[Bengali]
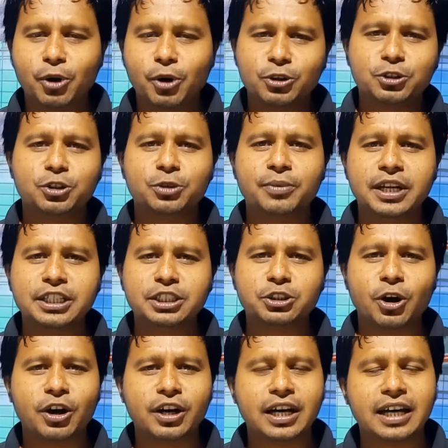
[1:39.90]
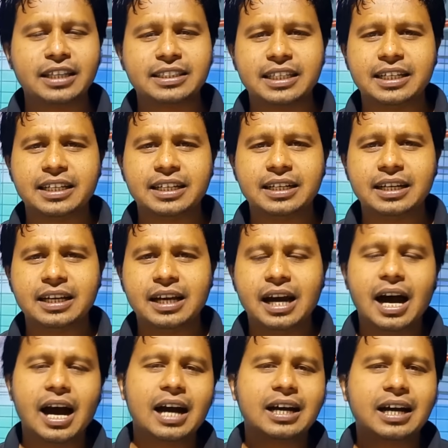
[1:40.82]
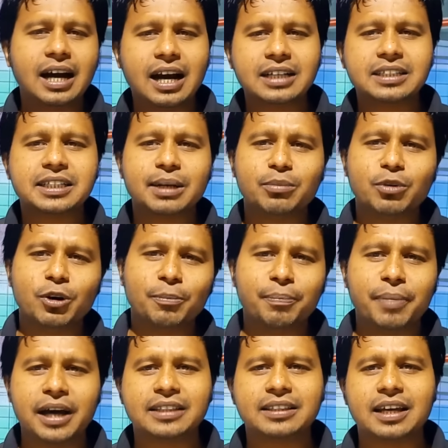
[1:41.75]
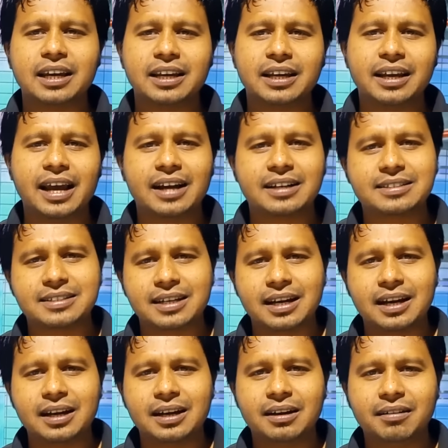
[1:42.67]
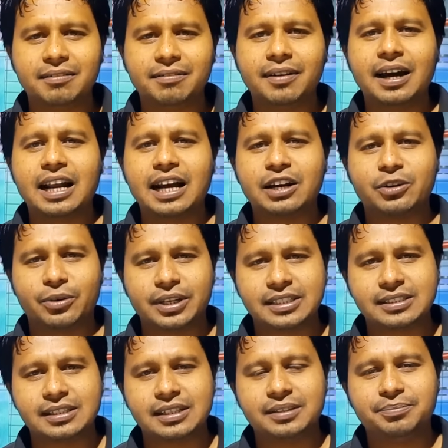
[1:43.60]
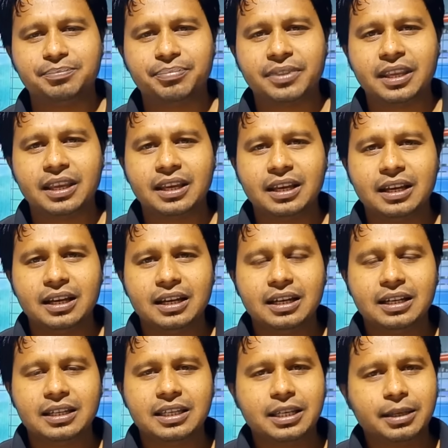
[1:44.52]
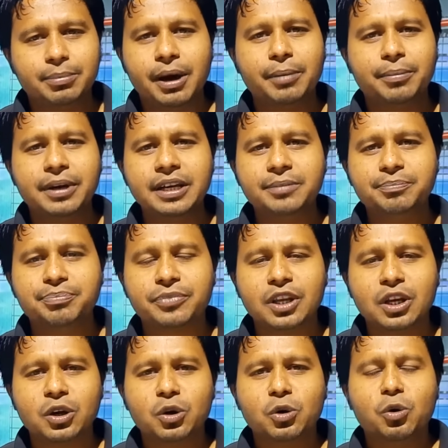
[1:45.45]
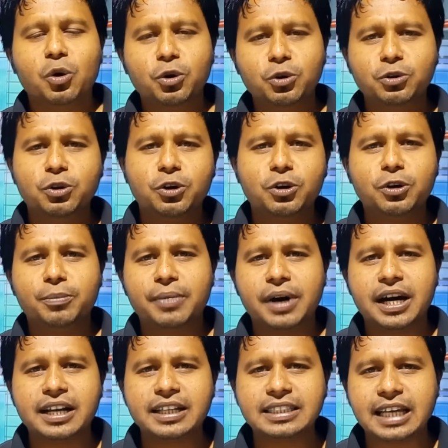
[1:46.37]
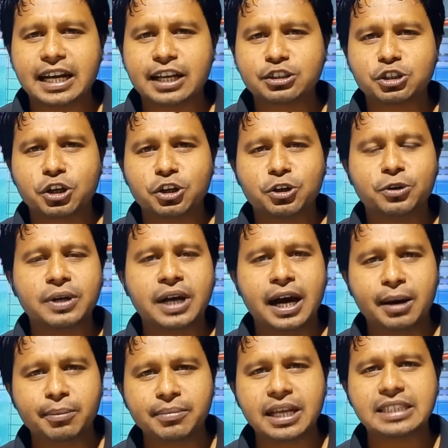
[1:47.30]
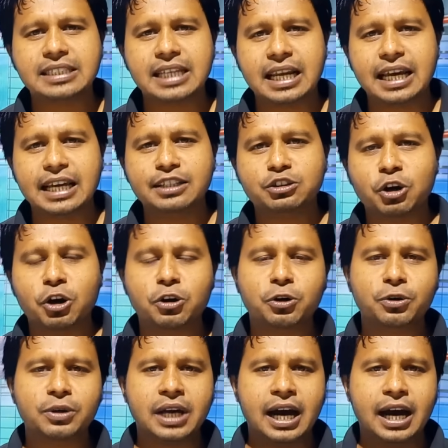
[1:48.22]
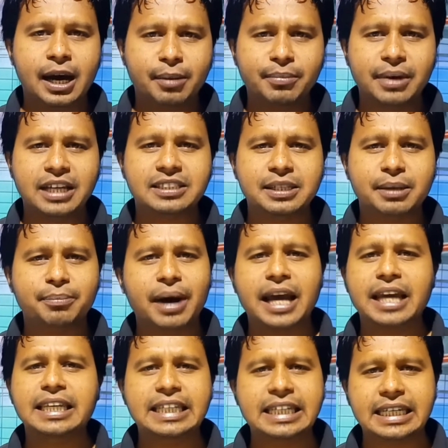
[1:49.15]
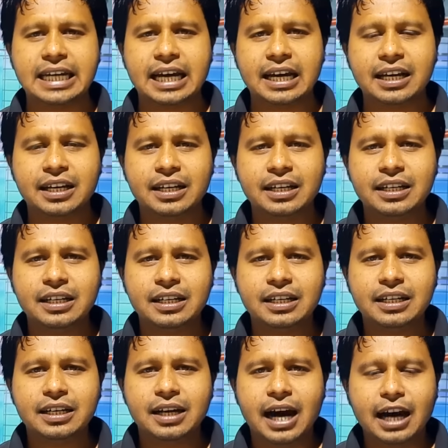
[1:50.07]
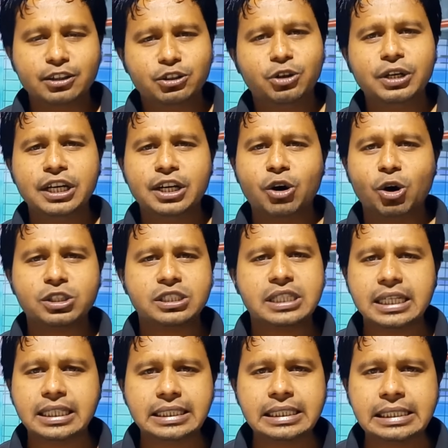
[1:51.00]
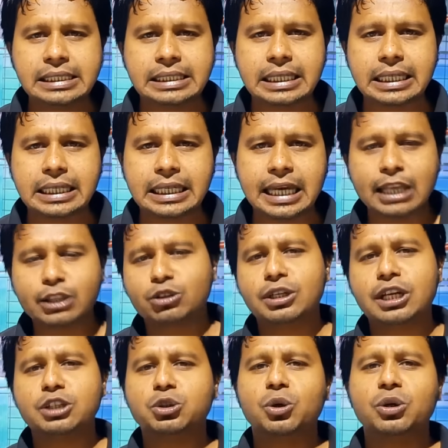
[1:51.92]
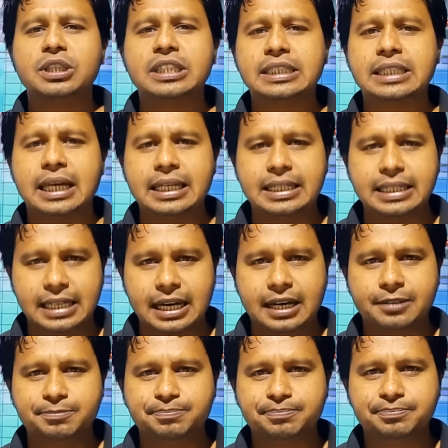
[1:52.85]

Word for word: বর্তমান সংঘাতের আকাশ এবং পাতালের একটা ফারাক রয়েছে কিভাবে অন্যান্য বার তারা যখন হামলা চালায় তখন হামাস বাহিনীরা আধুনিক অস্ত্রের দিক থেকে এতটা শক্তিশালী না